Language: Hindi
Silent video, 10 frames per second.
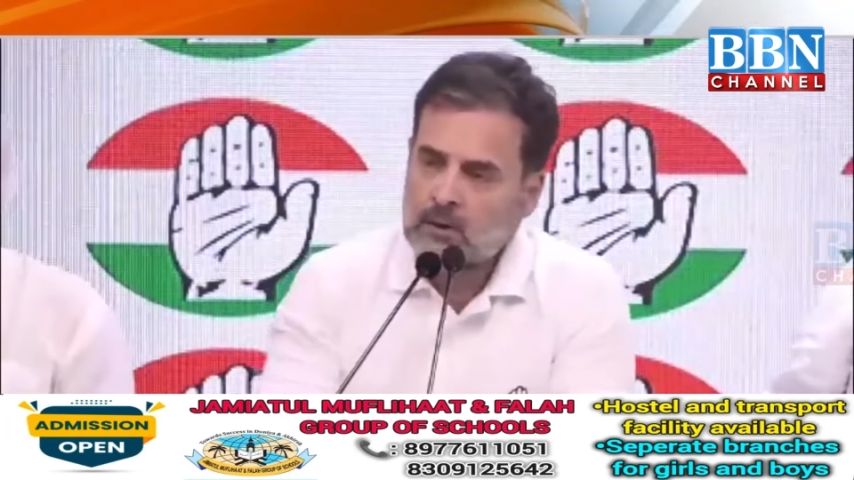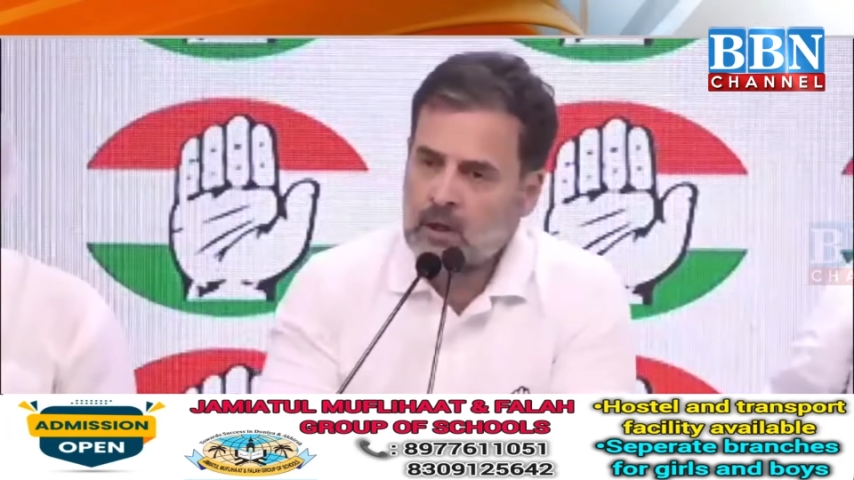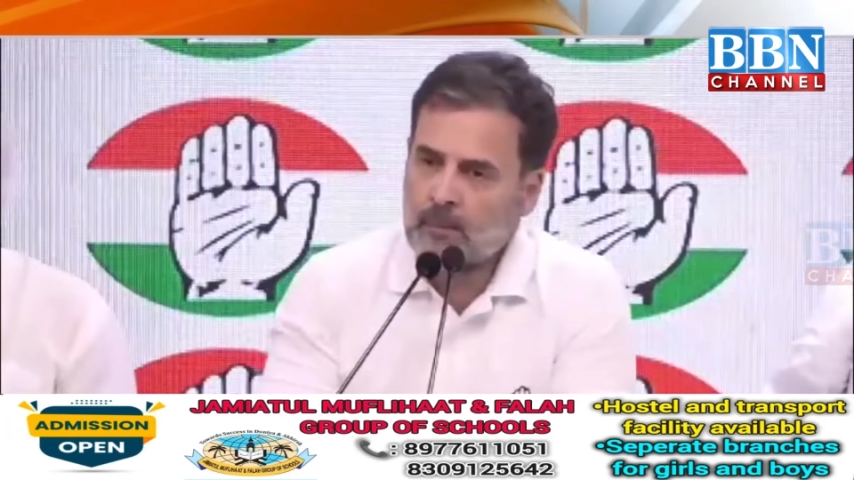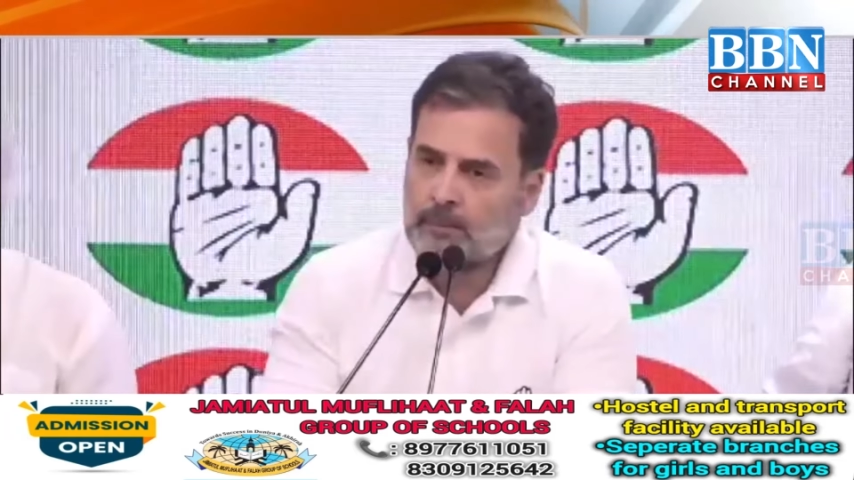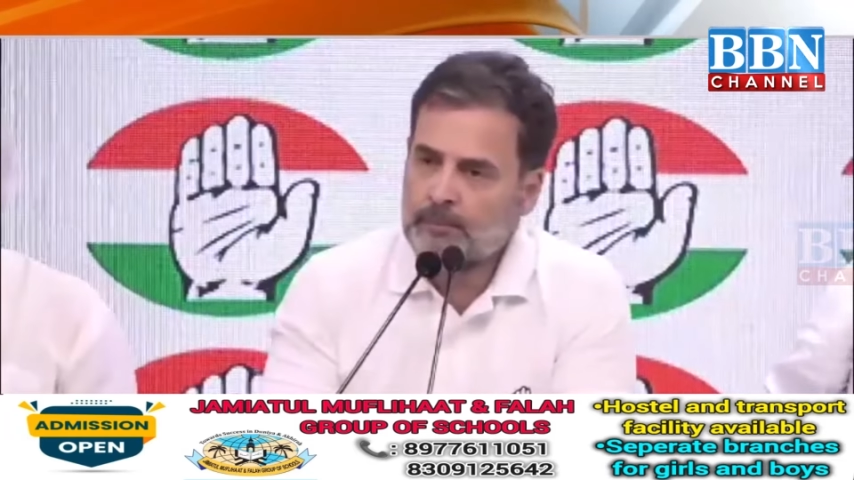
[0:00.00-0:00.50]

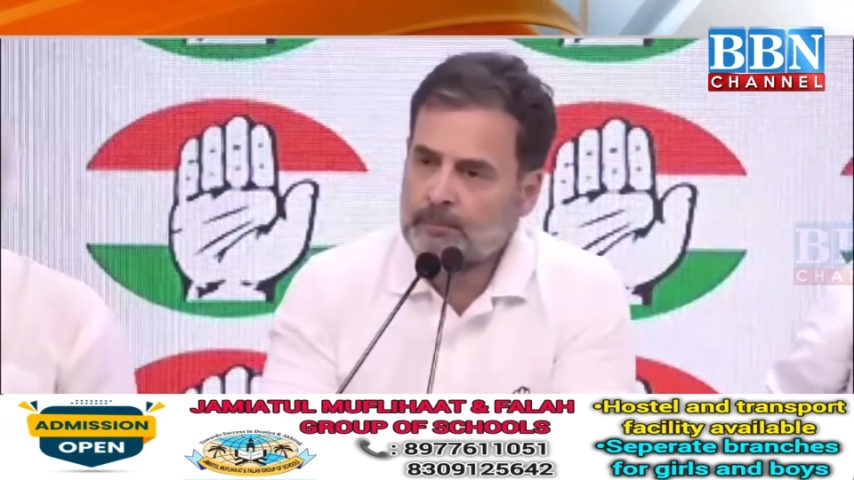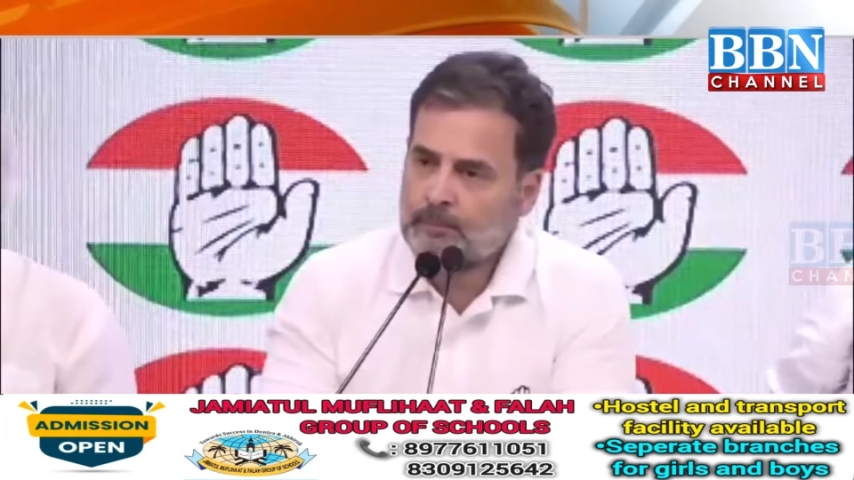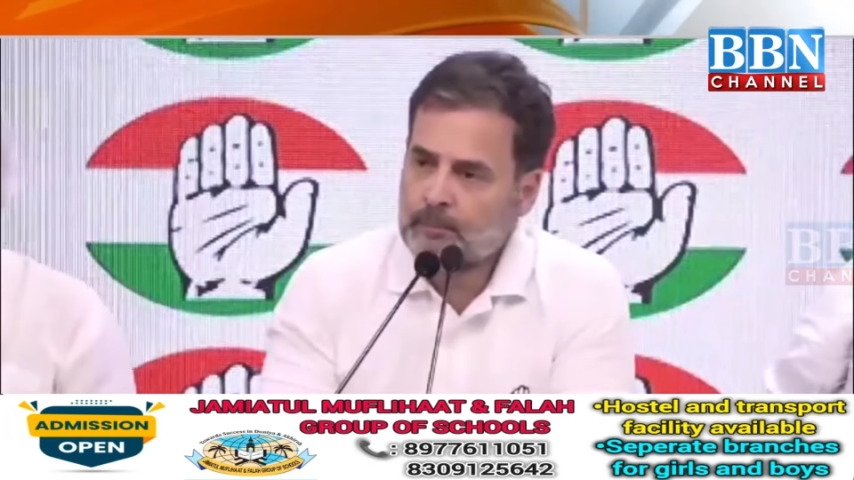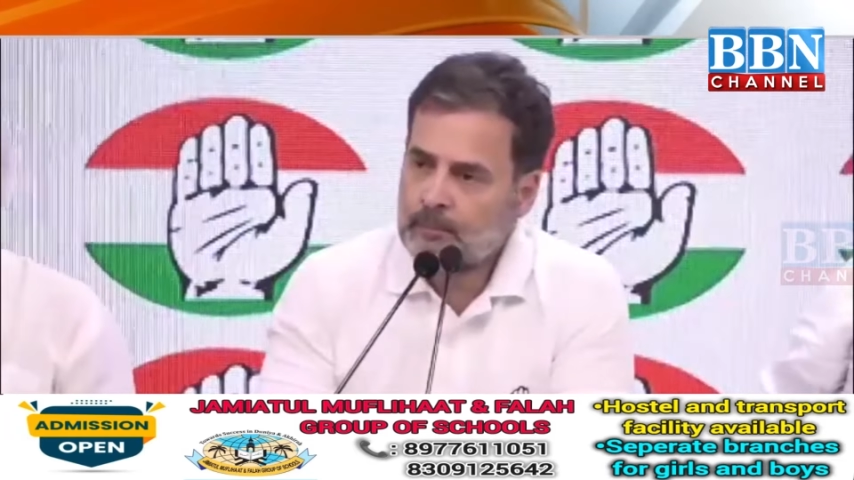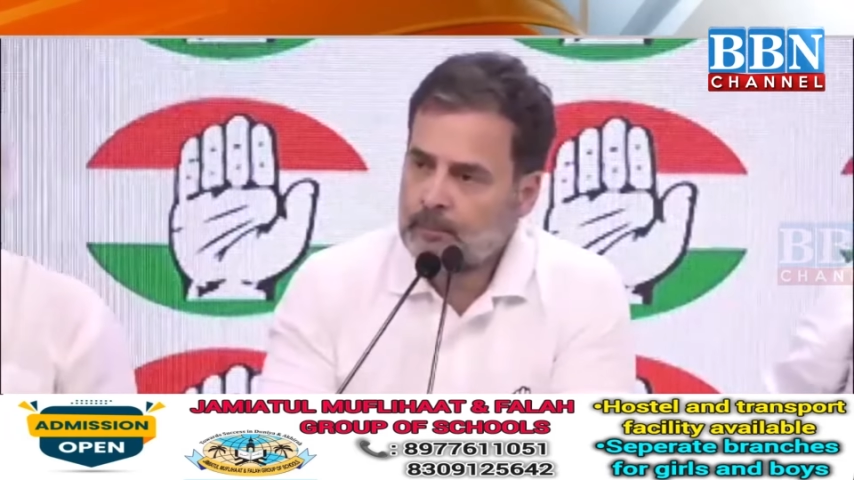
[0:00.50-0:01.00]
जब
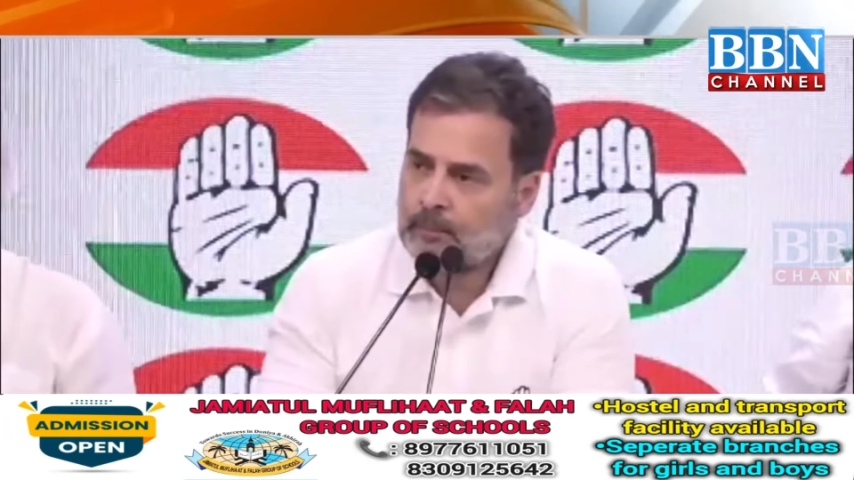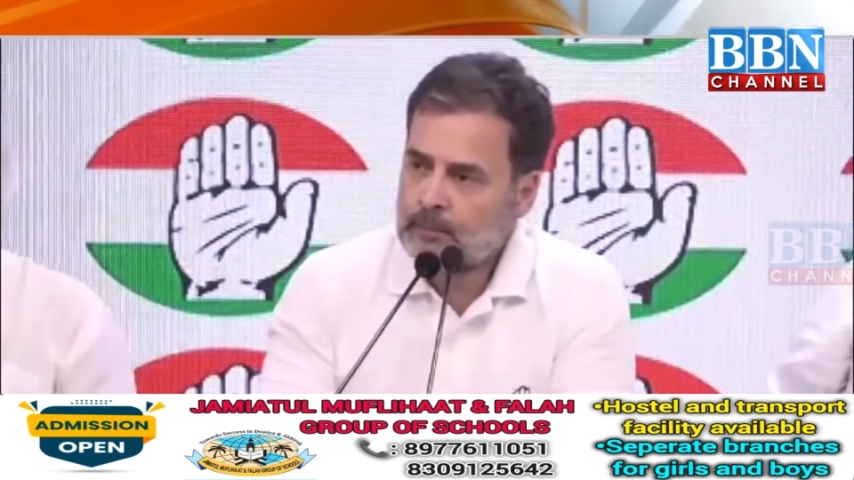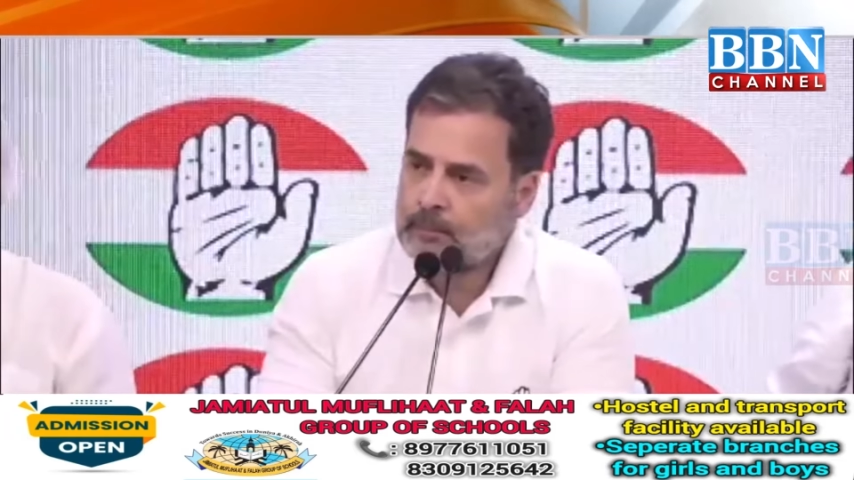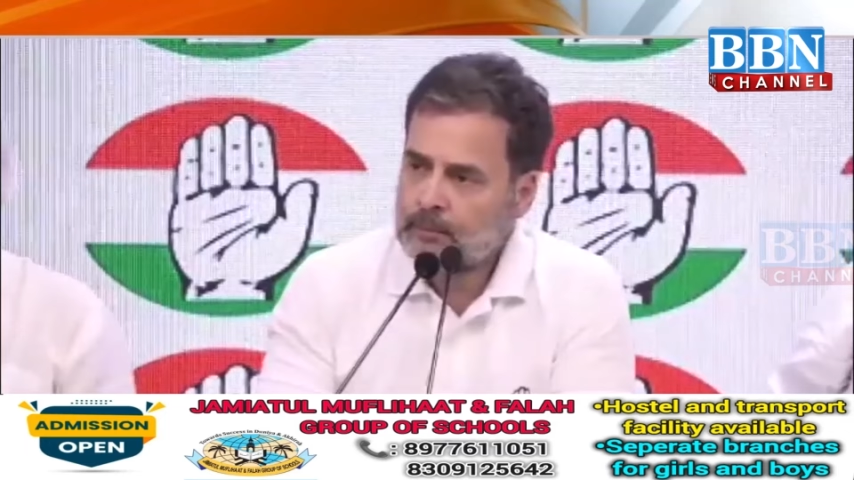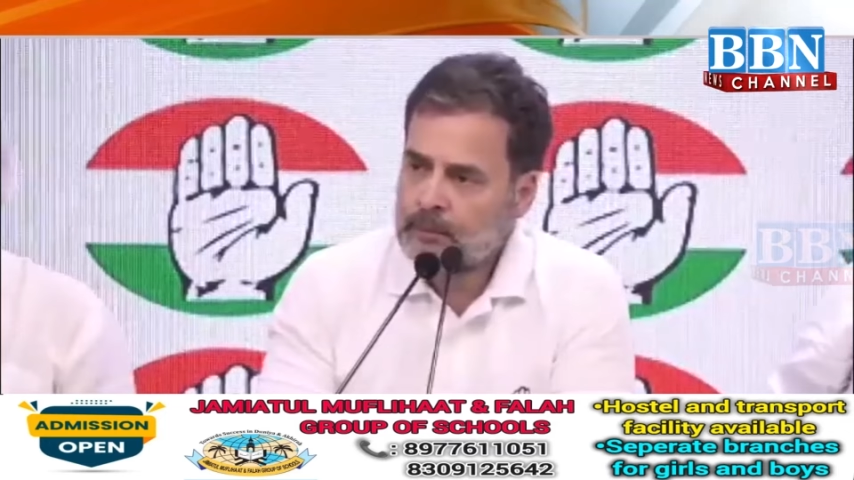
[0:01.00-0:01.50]

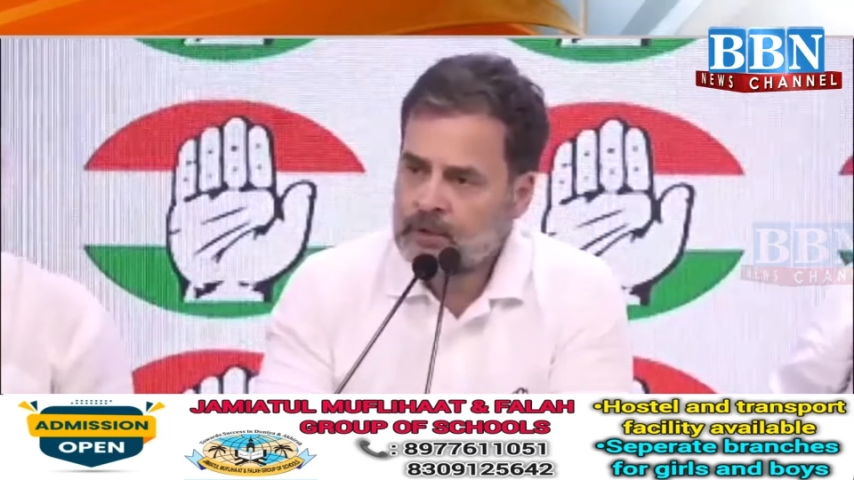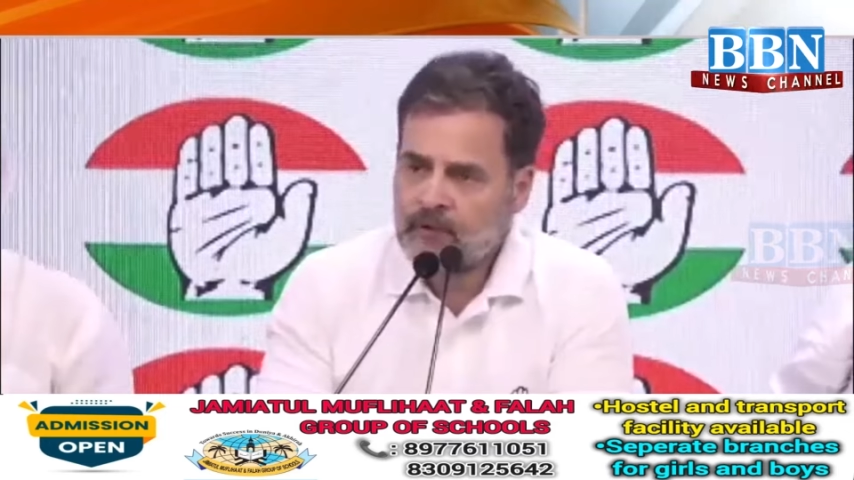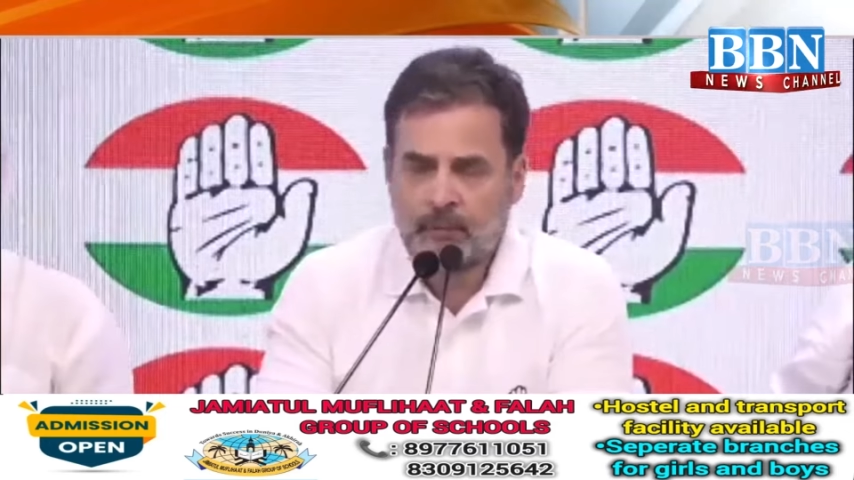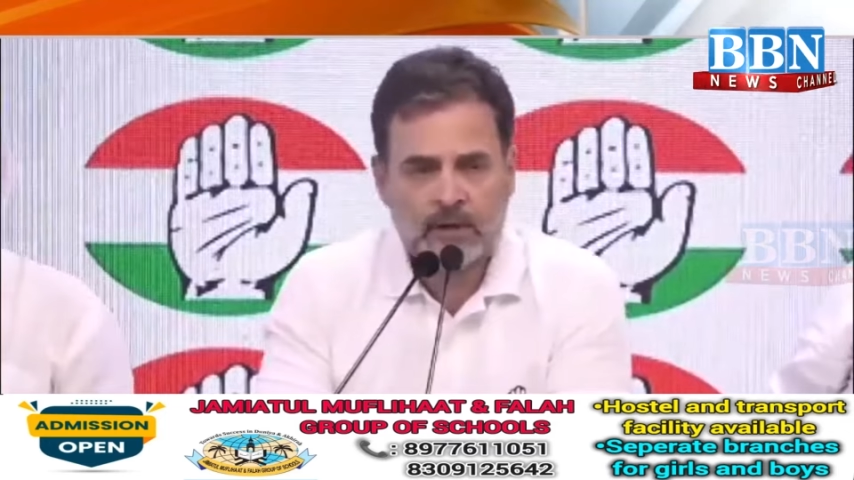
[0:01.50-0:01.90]
चीफ